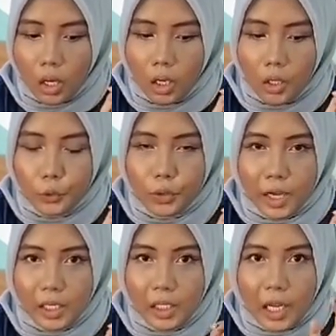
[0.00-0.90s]
uh,
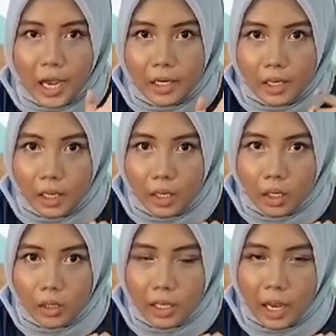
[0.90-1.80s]
durian ini ada
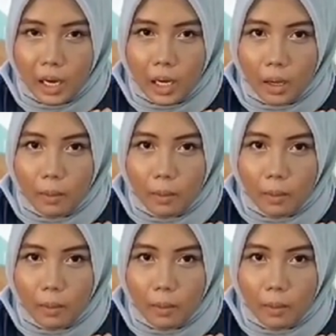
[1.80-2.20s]
yang